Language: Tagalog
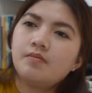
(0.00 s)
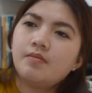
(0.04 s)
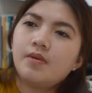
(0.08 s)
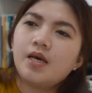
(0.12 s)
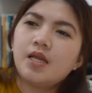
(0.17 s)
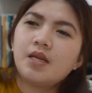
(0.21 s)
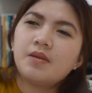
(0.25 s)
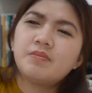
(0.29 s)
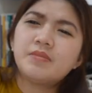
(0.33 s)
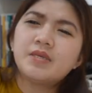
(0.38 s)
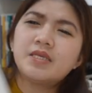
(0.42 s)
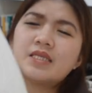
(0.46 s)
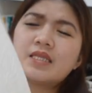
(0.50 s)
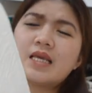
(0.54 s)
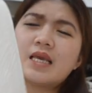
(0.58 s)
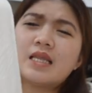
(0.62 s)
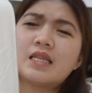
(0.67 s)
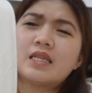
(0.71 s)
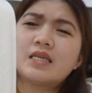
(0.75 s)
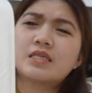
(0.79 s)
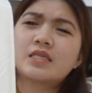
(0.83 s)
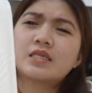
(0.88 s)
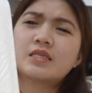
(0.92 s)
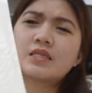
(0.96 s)
Parang may
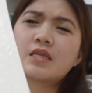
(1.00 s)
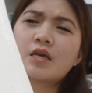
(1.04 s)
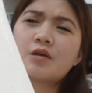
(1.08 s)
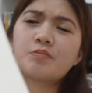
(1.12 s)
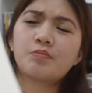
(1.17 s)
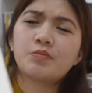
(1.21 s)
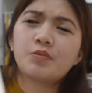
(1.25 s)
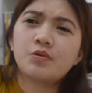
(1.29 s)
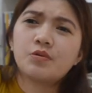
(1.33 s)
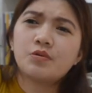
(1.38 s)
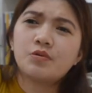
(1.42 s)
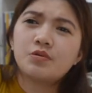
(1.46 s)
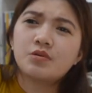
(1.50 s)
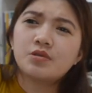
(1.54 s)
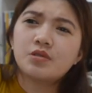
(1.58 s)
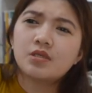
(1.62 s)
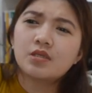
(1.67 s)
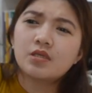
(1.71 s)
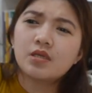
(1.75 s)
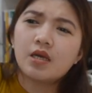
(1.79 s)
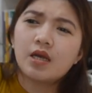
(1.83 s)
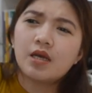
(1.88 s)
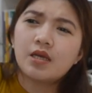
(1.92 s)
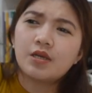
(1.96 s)
tela siya
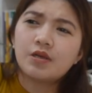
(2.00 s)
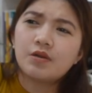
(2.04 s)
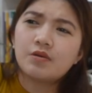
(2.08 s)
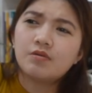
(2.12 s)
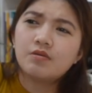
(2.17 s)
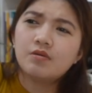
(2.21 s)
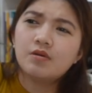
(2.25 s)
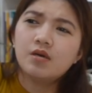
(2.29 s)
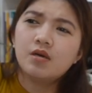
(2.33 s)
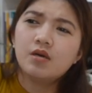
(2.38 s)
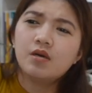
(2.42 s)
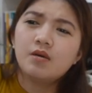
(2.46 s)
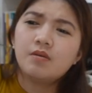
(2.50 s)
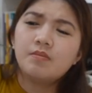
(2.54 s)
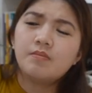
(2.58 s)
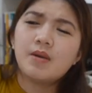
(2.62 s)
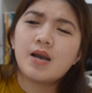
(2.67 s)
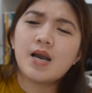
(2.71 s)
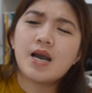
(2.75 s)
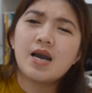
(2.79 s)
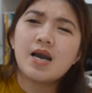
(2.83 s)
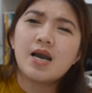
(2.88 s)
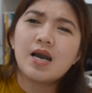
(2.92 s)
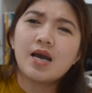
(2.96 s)
tapos, ano,
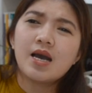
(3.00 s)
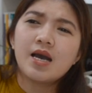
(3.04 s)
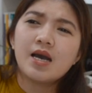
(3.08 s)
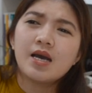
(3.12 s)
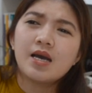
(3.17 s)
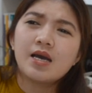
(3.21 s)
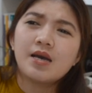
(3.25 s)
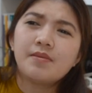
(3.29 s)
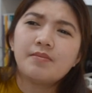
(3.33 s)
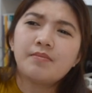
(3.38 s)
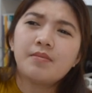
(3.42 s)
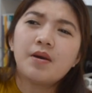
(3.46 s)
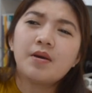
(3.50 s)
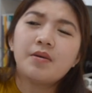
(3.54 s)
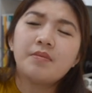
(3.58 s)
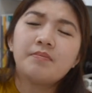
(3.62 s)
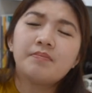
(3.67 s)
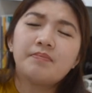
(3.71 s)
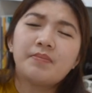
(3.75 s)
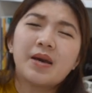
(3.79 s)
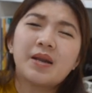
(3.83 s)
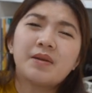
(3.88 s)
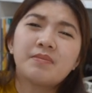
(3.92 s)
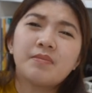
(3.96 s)
ma, ma
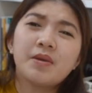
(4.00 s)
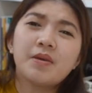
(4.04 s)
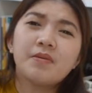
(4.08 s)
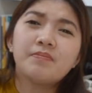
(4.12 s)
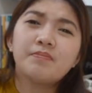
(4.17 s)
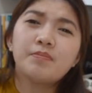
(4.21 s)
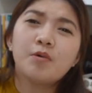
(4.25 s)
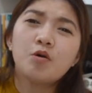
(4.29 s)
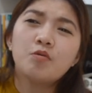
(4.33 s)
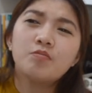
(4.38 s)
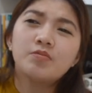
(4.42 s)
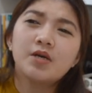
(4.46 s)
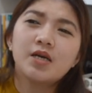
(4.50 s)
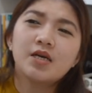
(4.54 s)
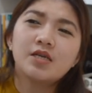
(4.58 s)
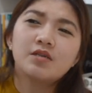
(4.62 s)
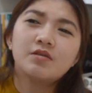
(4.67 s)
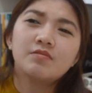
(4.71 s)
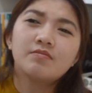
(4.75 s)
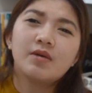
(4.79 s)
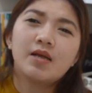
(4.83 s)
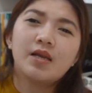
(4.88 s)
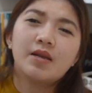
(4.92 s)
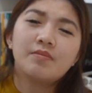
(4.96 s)
parang may pongga
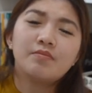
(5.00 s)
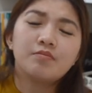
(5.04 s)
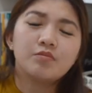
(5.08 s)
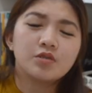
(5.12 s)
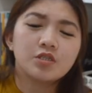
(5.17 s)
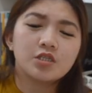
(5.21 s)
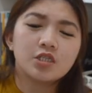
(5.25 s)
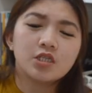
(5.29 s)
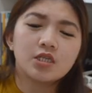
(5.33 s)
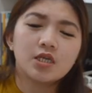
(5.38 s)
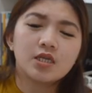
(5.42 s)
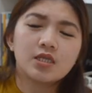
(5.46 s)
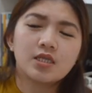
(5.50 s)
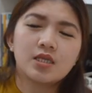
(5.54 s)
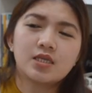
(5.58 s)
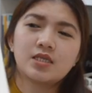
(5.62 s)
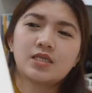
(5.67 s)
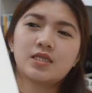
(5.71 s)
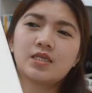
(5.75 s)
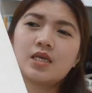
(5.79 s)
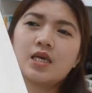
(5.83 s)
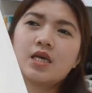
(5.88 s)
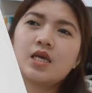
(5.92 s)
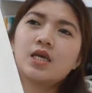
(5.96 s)
na malambot siya.
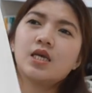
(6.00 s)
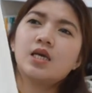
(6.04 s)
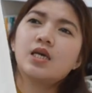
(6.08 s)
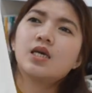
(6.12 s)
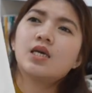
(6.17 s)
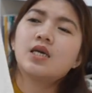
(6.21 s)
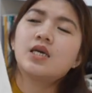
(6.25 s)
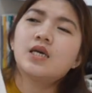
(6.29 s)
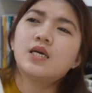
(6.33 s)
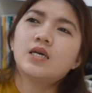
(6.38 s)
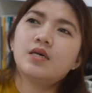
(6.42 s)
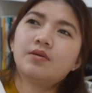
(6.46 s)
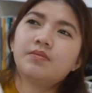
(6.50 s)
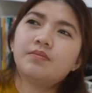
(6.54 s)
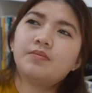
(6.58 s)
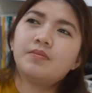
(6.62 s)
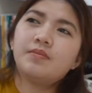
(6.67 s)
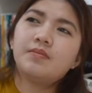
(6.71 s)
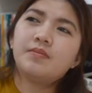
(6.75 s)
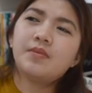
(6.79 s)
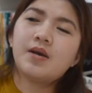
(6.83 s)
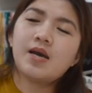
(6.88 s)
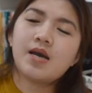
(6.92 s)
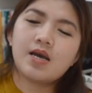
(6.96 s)
Tapos, um,
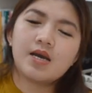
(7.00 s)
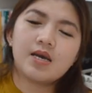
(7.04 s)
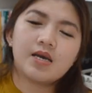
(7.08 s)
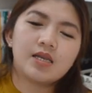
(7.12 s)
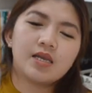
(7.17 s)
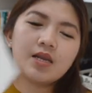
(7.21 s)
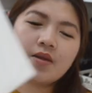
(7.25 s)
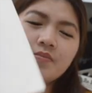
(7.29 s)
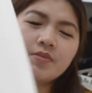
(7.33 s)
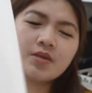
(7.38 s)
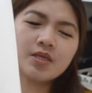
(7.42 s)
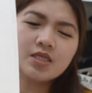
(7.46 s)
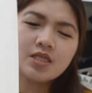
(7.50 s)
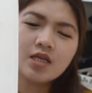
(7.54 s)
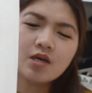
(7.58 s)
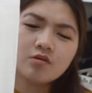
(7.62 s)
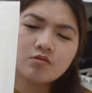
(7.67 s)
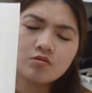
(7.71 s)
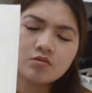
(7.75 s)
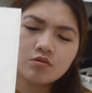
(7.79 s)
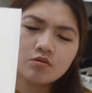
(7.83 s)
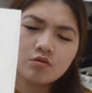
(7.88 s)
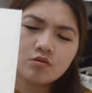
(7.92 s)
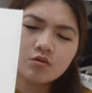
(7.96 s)
malamig
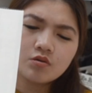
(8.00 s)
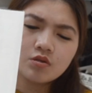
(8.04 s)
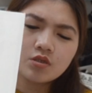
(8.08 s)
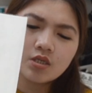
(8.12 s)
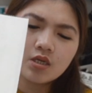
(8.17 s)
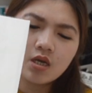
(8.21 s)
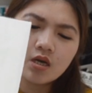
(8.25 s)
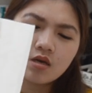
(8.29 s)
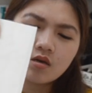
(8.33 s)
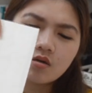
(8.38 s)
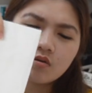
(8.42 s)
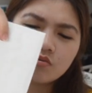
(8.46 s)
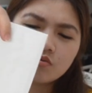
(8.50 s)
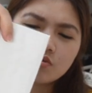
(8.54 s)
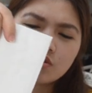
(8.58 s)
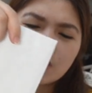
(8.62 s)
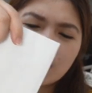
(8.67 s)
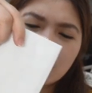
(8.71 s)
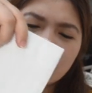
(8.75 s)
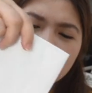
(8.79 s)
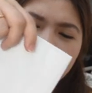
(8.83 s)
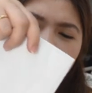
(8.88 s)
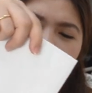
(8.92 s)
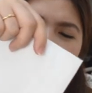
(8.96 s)
daw to sa
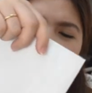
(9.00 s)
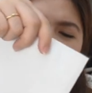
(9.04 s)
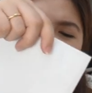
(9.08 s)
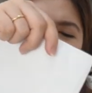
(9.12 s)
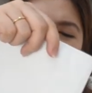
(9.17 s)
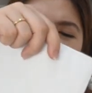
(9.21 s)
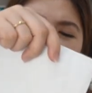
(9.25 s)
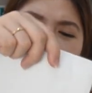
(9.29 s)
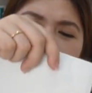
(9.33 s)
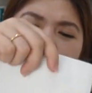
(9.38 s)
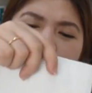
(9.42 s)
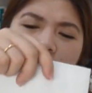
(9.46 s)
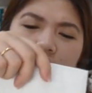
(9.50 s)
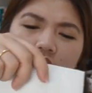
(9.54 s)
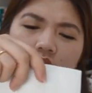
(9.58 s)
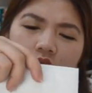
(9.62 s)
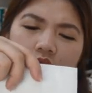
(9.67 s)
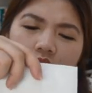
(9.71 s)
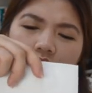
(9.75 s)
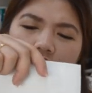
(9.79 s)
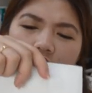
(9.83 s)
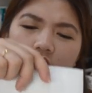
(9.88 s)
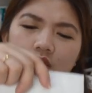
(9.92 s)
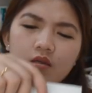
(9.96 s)
una tapos,
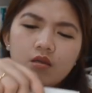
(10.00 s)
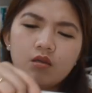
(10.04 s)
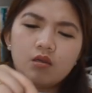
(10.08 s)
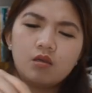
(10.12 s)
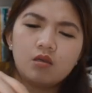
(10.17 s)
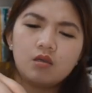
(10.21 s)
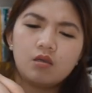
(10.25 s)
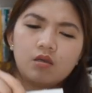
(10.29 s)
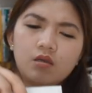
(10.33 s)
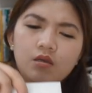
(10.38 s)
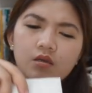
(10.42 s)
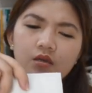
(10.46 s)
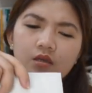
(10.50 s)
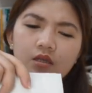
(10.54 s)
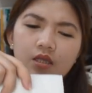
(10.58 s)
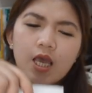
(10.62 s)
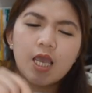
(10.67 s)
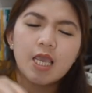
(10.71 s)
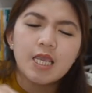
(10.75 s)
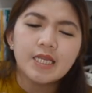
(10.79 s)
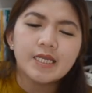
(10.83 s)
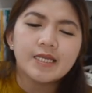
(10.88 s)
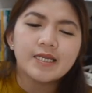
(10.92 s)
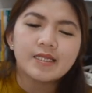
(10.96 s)

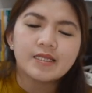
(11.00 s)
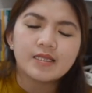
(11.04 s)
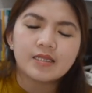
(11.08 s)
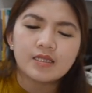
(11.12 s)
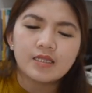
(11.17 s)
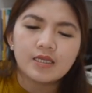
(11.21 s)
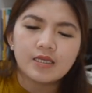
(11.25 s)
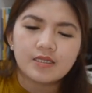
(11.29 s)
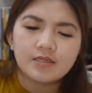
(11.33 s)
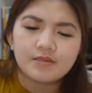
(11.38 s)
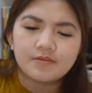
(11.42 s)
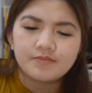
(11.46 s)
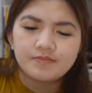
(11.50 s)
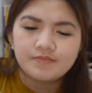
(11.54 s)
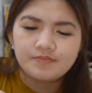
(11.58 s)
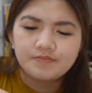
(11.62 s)
nainit din.